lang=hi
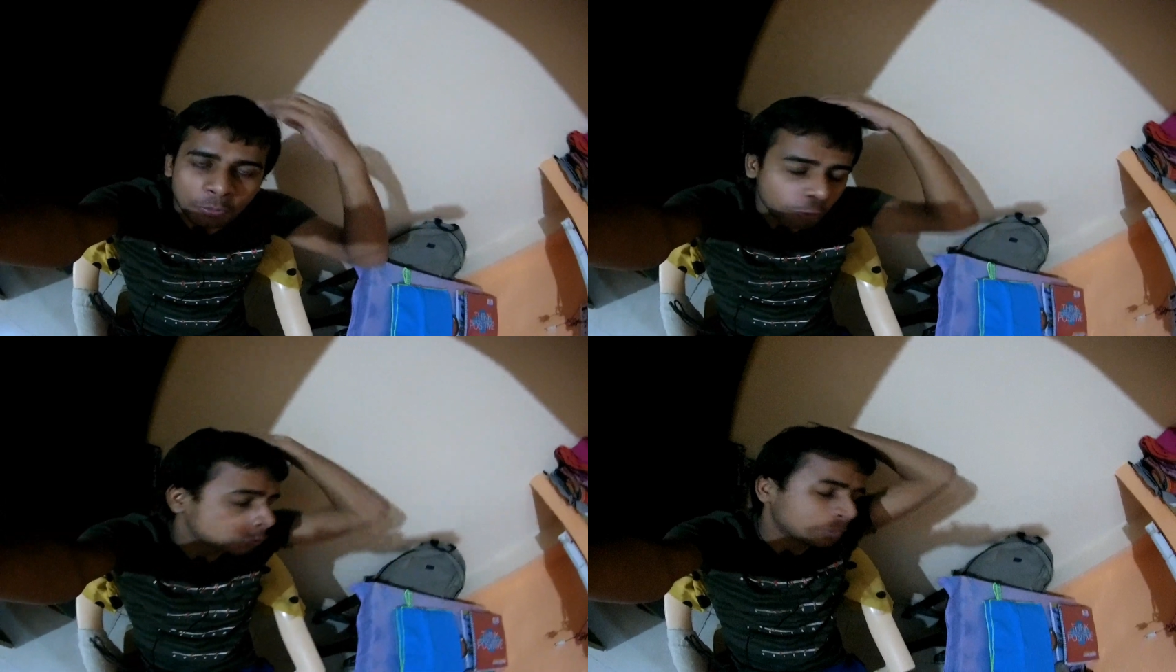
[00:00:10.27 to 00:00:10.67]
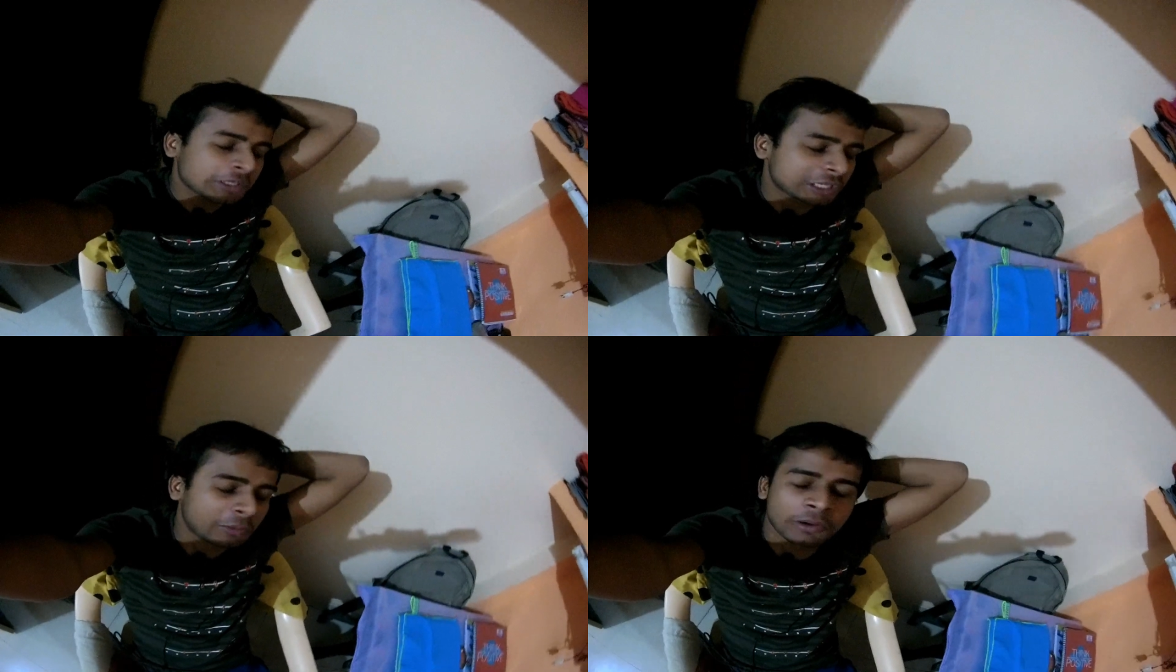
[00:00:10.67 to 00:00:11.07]
यार बहुत
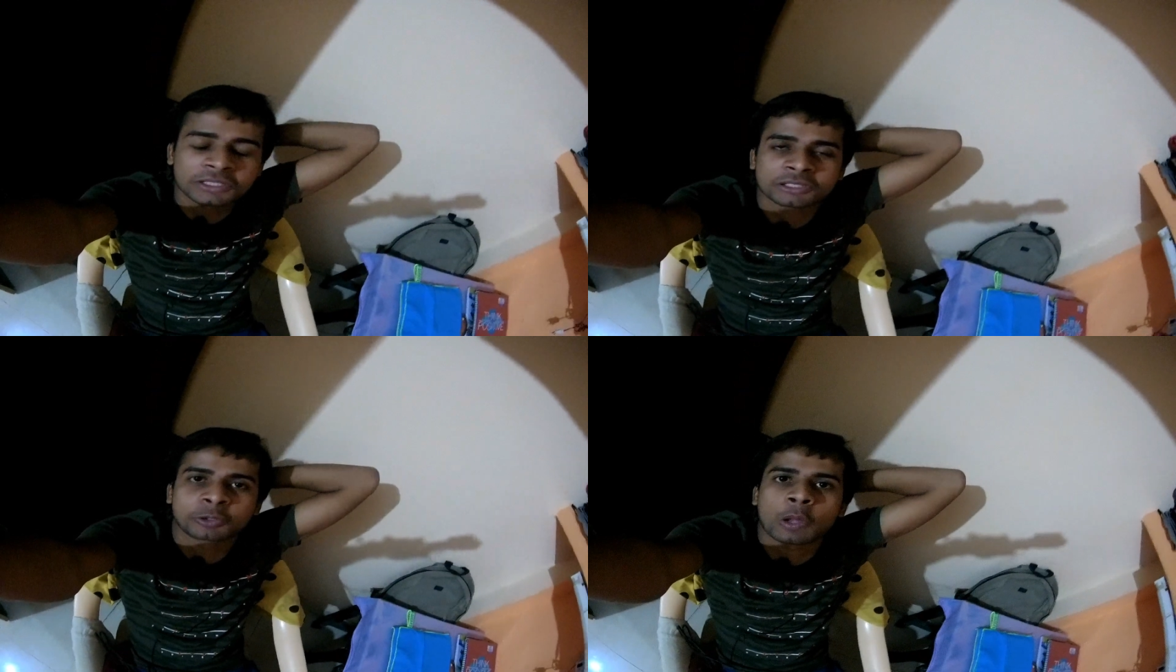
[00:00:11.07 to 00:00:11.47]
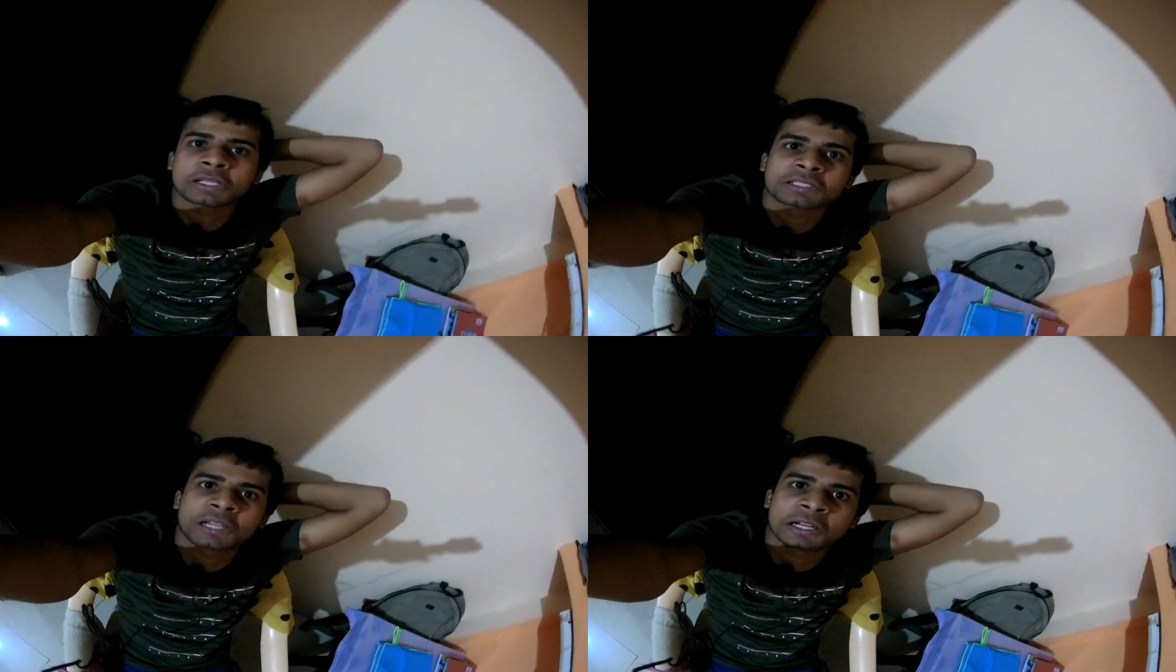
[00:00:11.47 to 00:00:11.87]
पैसे कमा सकते हो
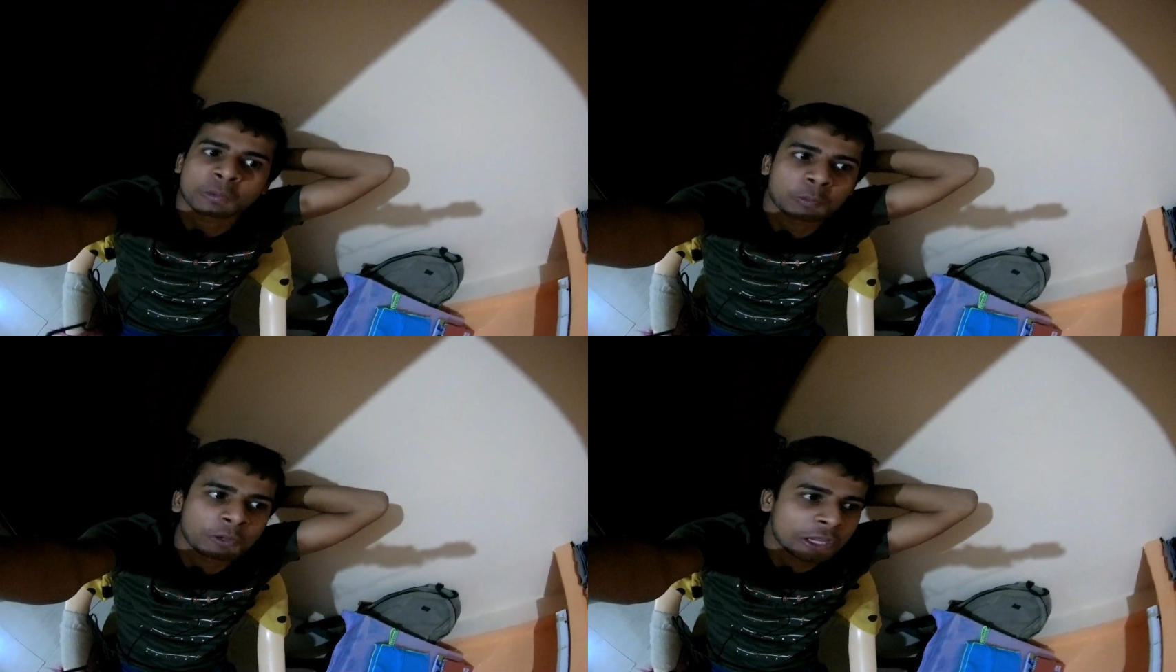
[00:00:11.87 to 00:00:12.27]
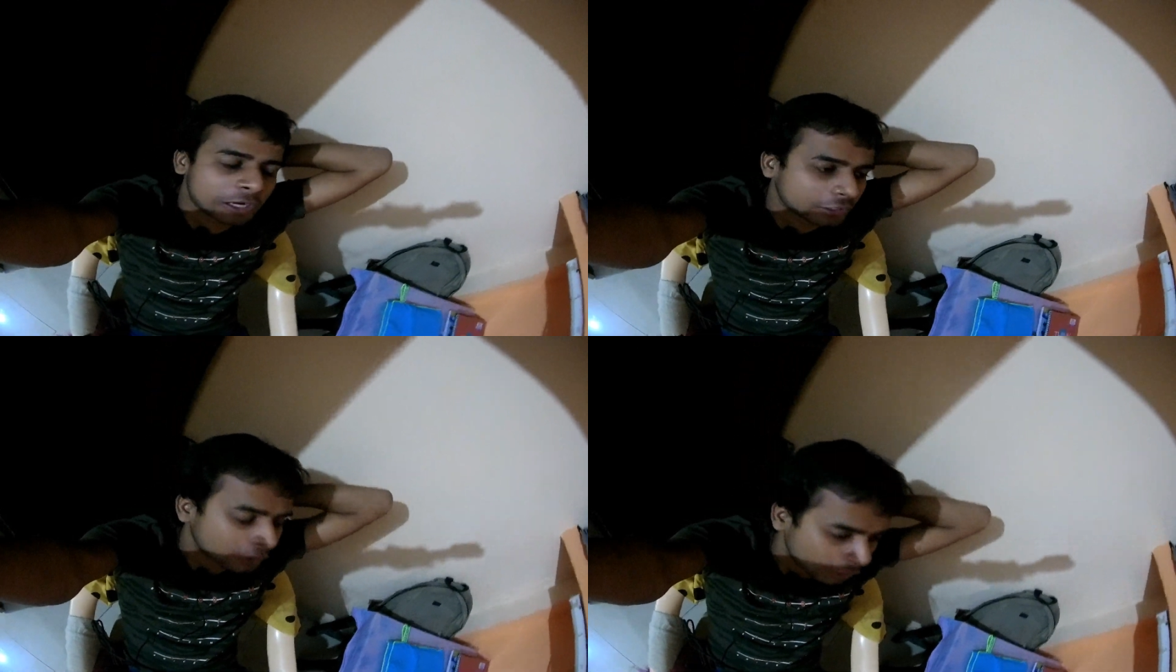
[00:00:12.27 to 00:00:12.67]
यार स्टार्टअप में यार